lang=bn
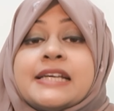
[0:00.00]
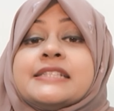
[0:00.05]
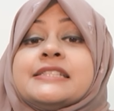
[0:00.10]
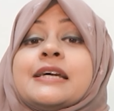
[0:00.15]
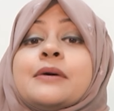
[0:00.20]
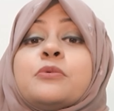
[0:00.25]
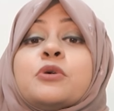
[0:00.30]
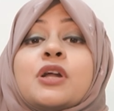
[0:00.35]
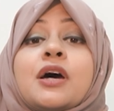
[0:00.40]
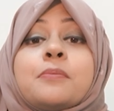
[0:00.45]

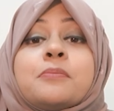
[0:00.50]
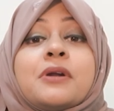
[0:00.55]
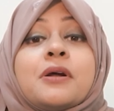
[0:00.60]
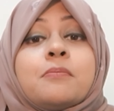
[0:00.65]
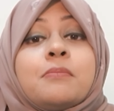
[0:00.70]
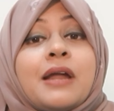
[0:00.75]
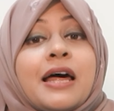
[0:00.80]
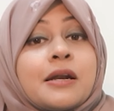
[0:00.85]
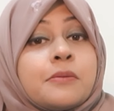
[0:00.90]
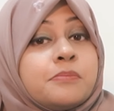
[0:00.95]
যেমন আপনার
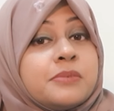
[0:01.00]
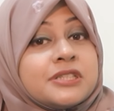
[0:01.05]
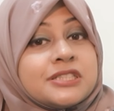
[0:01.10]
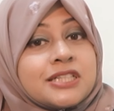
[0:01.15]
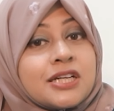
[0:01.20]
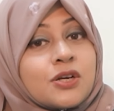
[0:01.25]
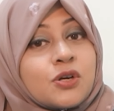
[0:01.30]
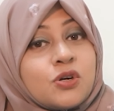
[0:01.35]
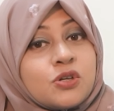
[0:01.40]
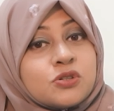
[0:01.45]
ব্লাড
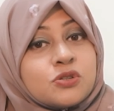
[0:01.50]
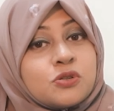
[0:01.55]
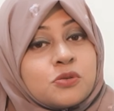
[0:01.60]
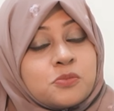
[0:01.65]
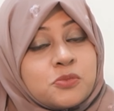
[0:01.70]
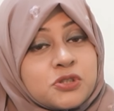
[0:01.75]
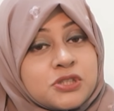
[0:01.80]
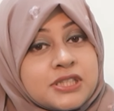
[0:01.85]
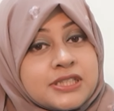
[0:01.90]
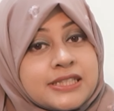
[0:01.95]
প্রেশার কতর
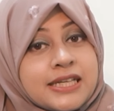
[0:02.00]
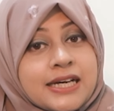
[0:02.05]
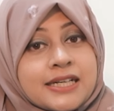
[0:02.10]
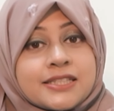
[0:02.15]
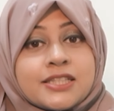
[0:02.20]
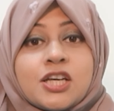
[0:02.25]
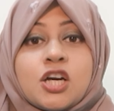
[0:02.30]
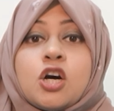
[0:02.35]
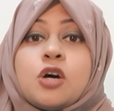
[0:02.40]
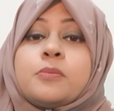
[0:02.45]
মধ্যে
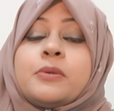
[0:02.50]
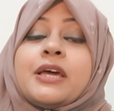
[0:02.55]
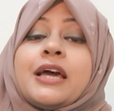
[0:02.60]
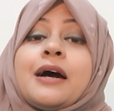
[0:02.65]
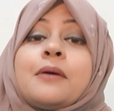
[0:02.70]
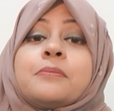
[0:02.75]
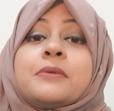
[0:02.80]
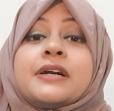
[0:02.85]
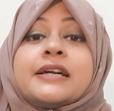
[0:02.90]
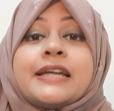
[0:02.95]
থাকতে হবে
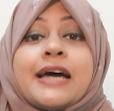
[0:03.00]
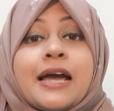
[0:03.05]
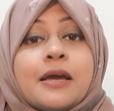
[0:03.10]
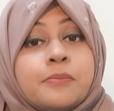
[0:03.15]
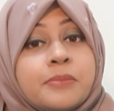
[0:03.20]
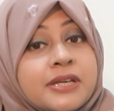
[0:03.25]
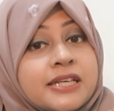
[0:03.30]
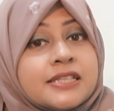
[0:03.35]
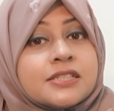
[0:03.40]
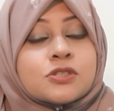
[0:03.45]
আপনার
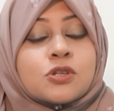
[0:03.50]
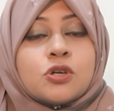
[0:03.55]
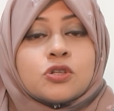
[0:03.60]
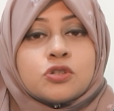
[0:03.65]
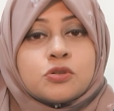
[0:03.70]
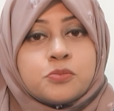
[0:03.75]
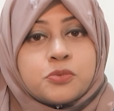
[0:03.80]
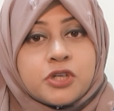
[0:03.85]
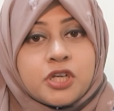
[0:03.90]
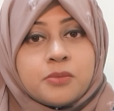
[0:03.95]
ডায়াবেটিস কত
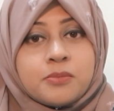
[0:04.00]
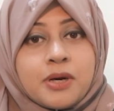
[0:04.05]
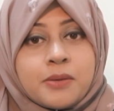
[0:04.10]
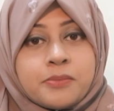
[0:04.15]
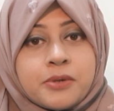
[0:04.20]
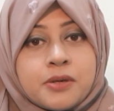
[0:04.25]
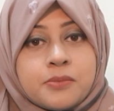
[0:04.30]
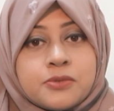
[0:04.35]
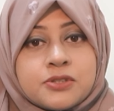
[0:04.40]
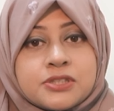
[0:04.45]

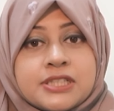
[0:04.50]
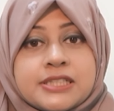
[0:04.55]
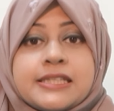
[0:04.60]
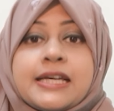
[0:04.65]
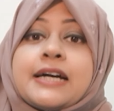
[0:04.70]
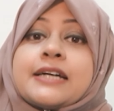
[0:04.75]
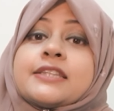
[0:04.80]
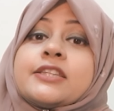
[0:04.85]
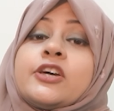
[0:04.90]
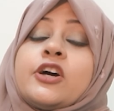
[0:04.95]
পরিমাপের মধ্যে
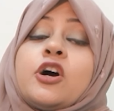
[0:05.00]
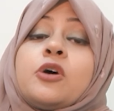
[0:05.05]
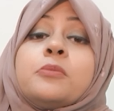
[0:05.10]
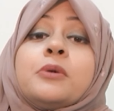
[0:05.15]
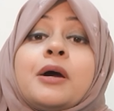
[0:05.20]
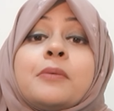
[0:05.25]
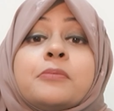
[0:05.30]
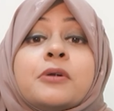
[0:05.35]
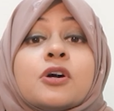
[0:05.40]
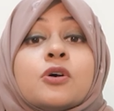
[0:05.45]
থাকতে হবে
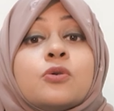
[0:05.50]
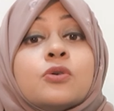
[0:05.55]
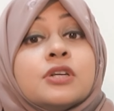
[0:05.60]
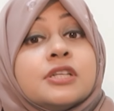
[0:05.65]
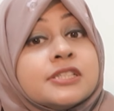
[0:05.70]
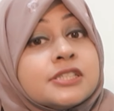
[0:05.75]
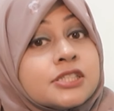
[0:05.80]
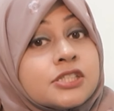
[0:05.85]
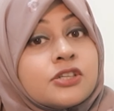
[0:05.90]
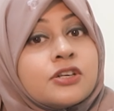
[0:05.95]
আপনার
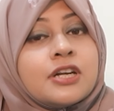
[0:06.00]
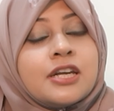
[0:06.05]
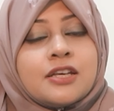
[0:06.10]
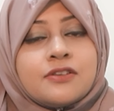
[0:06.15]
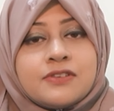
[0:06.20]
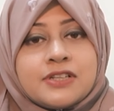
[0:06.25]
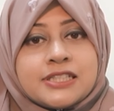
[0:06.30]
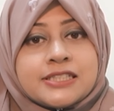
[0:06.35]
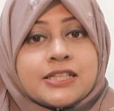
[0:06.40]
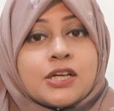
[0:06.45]
কোলেস্টেরল
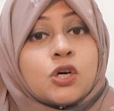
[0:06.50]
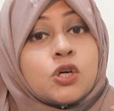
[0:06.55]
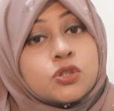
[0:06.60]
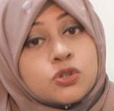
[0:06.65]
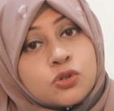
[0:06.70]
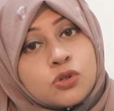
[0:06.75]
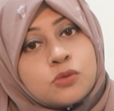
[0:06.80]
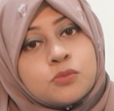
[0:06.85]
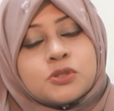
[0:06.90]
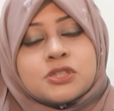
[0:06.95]
লেভেলটা
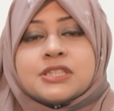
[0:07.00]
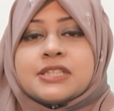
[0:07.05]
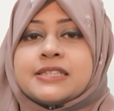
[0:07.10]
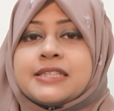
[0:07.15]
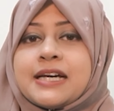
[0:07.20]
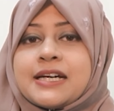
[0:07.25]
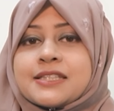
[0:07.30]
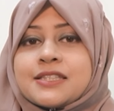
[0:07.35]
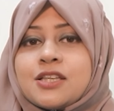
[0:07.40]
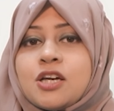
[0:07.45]
কতর মধ্যে
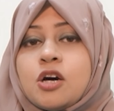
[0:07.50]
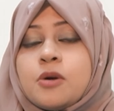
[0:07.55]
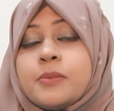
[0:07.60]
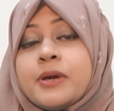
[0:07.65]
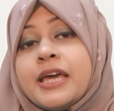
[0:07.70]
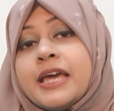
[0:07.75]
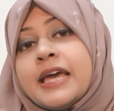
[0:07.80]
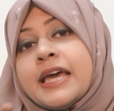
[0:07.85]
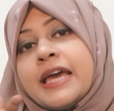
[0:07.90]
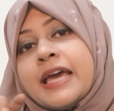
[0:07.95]
থাকতে হবে
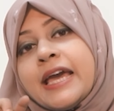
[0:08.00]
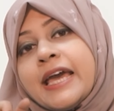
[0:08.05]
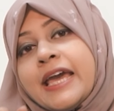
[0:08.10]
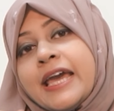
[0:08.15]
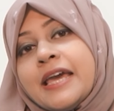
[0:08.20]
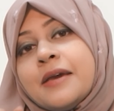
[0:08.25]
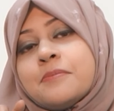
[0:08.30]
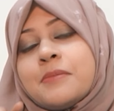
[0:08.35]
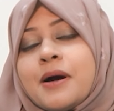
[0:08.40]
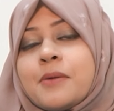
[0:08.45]

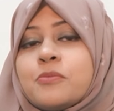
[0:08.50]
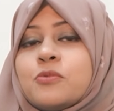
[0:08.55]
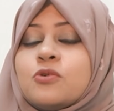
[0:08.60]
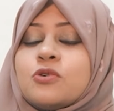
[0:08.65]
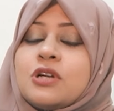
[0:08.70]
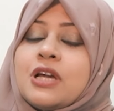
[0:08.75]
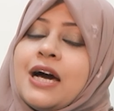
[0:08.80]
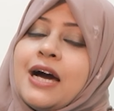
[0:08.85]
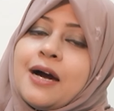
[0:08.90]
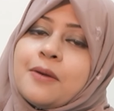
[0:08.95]
এই
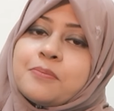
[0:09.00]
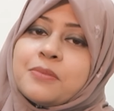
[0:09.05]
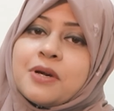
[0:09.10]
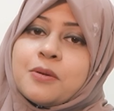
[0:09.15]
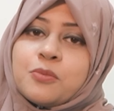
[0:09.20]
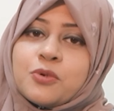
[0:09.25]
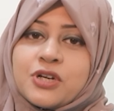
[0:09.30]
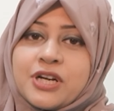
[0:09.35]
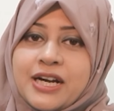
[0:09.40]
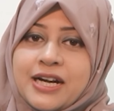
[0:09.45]
মাপগুলো আপনার
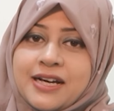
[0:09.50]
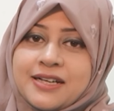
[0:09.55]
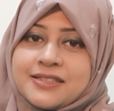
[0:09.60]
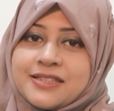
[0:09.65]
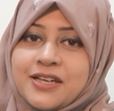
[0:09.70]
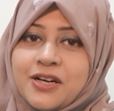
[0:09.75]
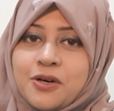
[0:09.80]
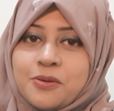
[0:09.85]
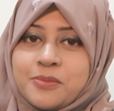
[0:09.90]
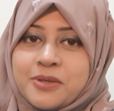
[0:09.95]
মনে
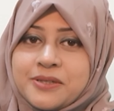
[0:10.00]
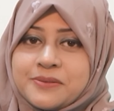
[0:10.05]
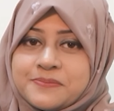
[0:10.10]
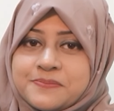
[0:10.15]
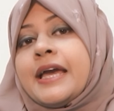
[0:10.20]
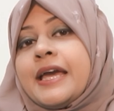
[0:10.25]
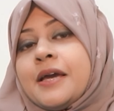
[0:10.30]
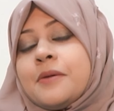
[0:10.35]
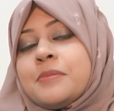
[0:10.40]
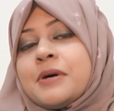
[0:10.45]
রাখতে হবে
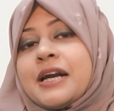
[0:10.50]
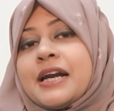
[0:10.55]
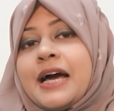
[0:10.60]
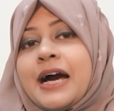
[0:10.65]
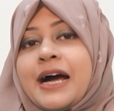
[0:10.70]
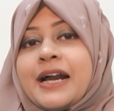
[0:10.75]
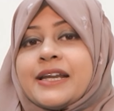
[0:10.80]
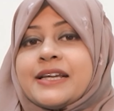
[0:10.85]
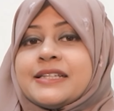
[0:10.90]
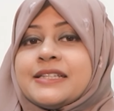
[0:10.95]
এবার
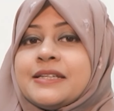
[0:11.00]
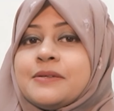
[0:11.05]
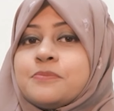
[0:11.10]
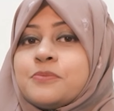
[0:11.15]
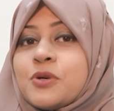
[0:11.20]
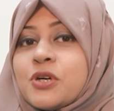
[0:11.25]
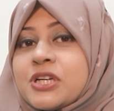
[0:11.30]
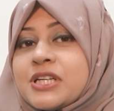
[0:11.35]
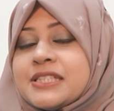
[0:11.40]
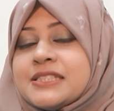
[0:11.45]
আরেকটি
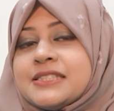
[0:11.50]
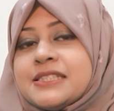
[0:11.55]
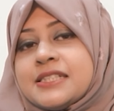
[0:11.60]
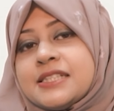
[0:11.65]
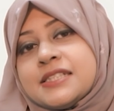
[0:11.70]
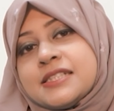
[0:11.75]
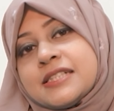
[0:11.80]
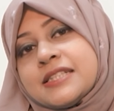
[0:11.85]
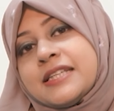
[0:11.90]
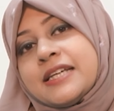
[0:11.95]
ইম্পর্টেন্ট
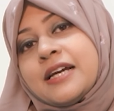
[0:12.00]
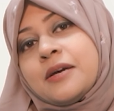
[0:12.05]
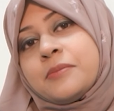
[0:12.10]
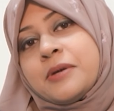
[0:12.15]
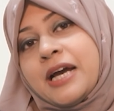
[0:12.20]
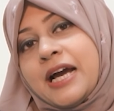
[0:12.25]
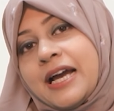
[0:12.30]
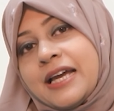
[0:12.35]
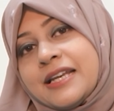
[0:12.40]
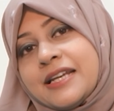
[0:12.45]
জিনিসের দিকে
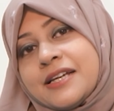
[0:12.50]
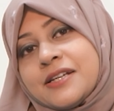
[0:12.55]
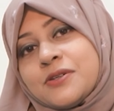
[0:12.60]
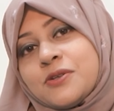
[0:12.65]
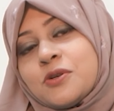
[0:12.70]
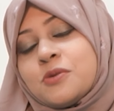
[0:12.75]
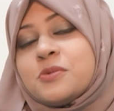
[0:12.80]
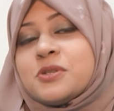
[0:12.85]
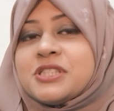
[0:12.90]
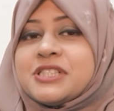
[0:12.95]
আমি হাইলাইট
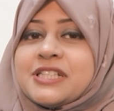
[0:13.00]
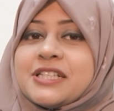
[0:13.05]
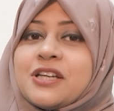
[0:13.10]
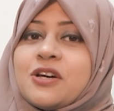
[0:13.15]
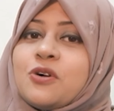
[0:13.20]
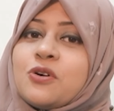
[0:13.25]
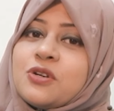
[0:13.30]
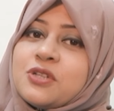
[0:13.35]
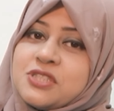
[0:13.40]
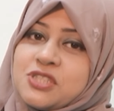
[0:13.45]
করব সেটা
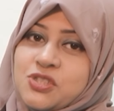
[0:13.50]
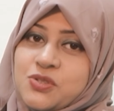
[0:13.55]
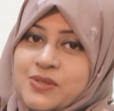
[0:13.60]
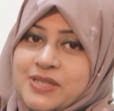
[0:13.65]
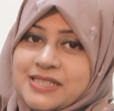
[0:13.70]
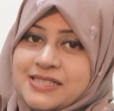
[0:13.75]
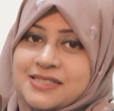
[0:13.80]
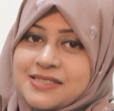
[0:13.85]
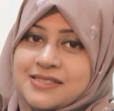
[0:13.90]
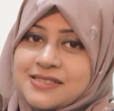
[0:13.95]
হলো
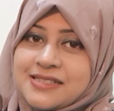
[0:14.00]
স্ট্রেস